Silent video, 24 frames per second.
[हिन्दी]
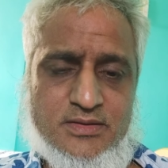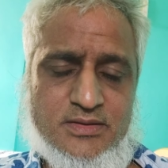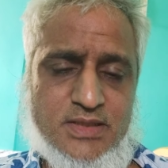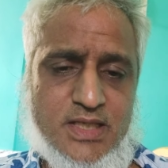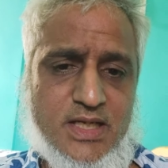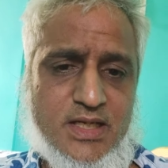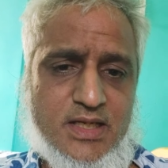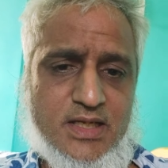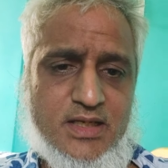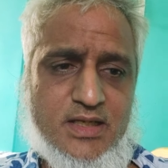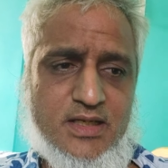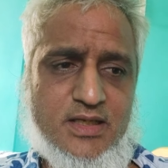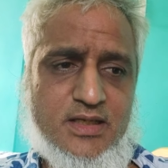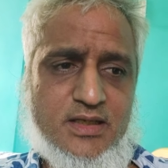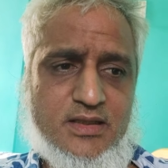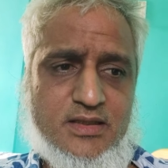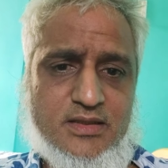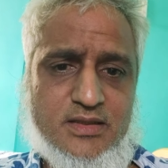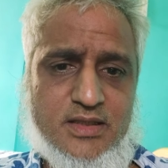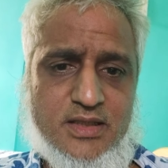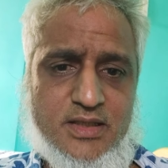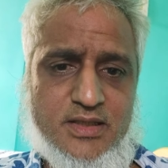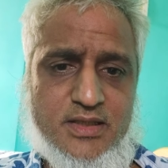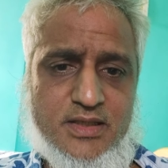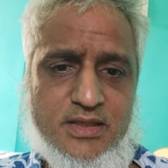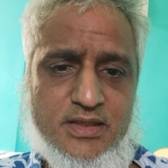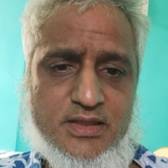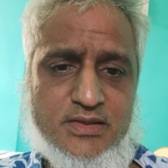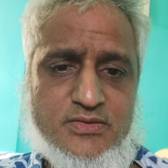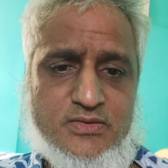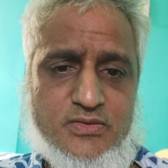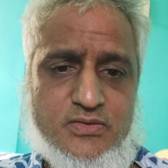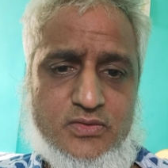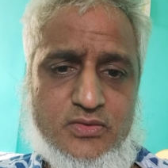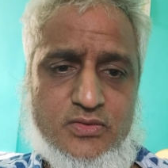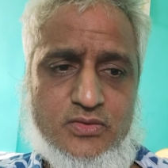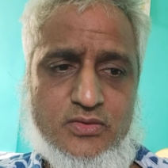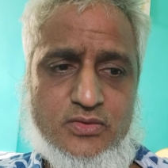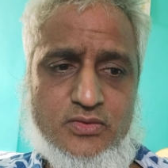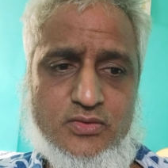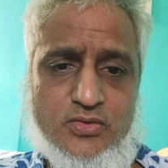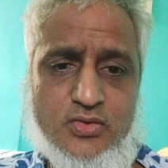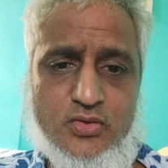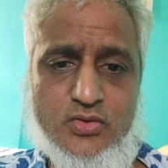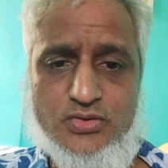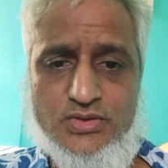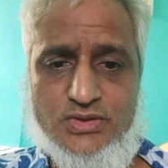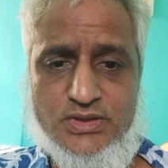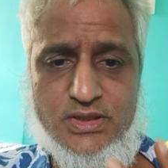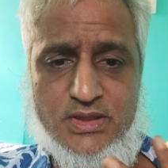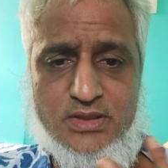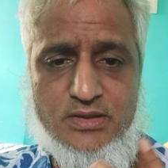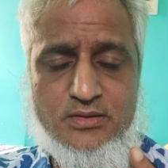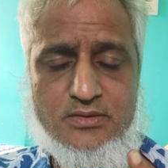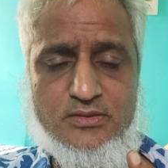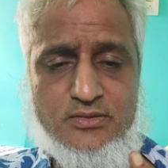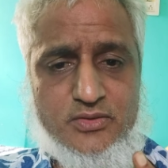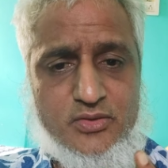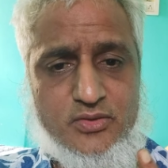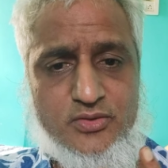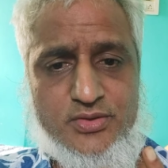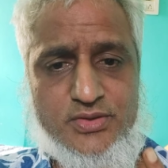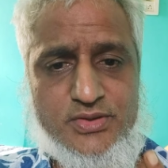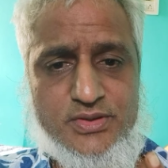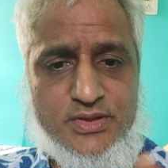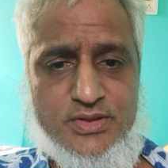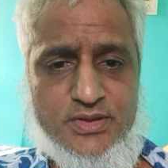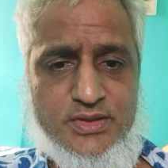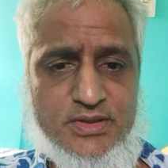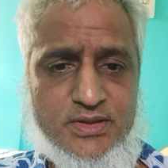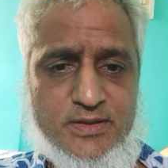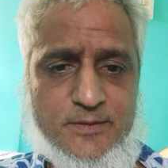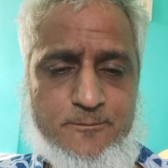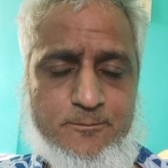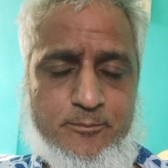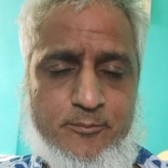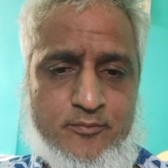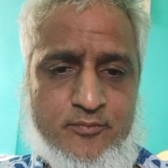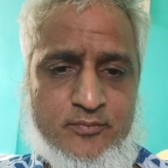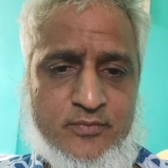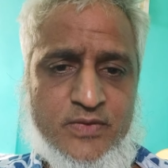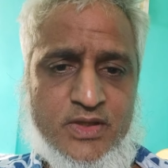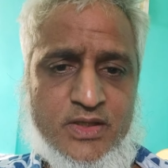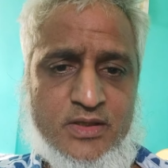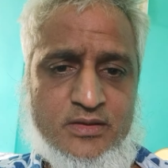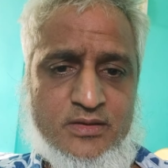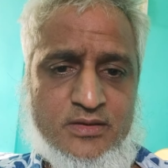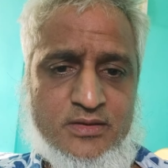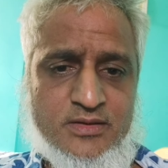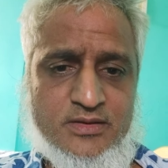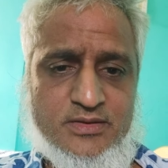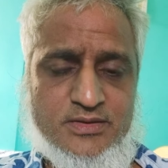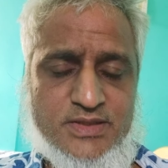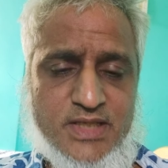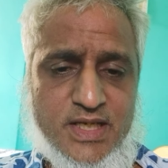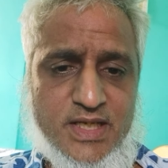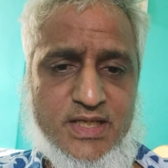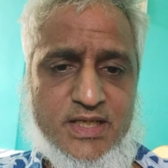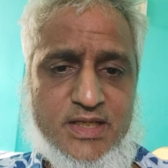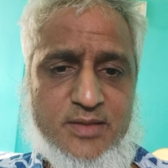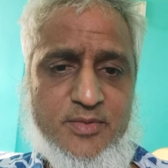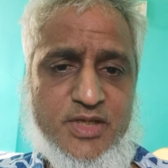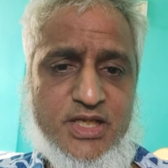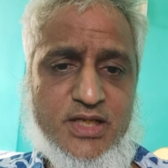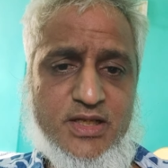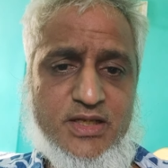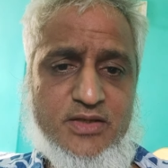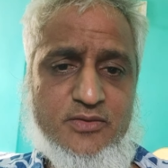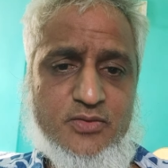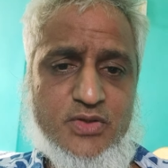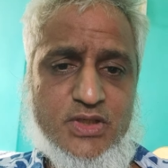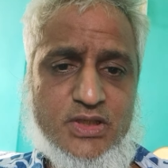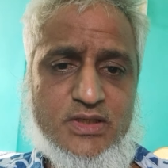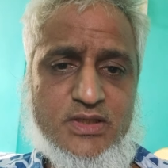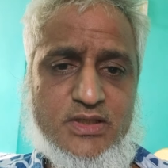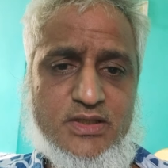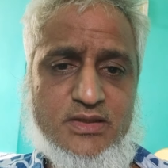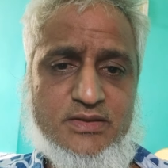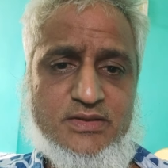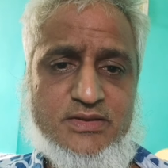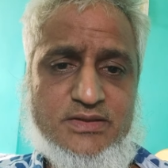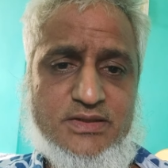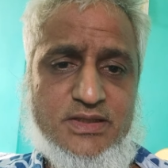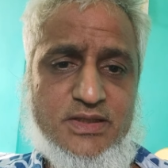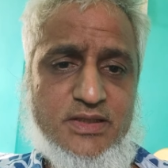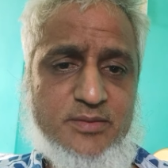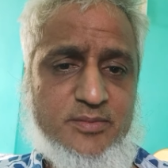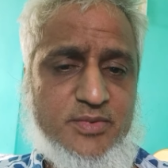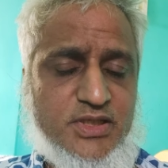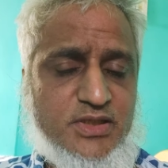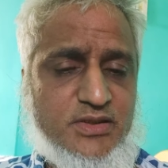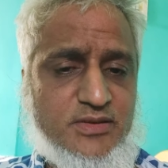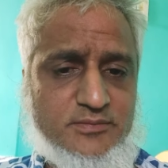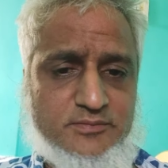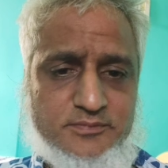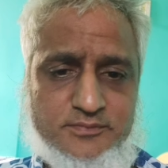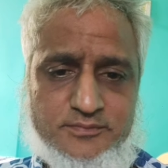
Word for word: सारा कंट्रीज को दो साल टॉर्चर किया चाइना में नहीं हुआ था इसलिए अभी